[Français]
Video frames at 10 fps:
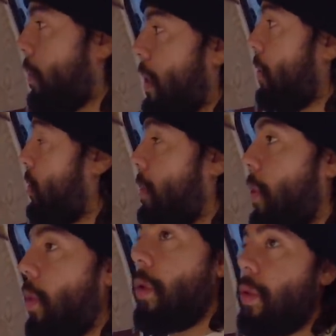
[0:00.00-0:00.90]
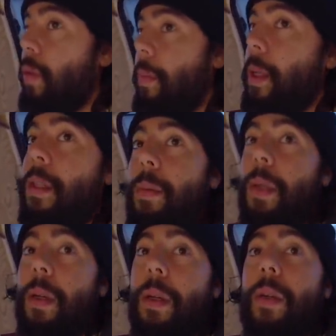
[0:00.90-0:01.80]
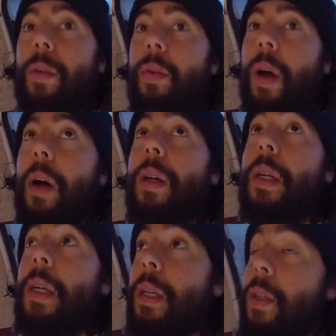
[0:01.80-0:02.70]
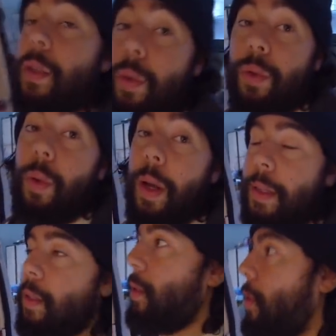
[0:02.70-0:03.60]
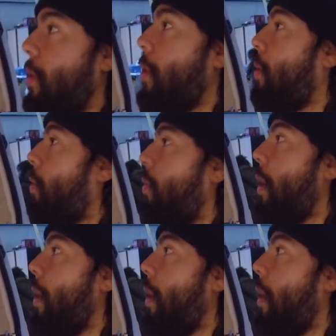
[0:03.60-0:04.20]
met, sait pas encore ce qu'on va mettre, mais on verra. Sinon, tout le reste, euh, on, va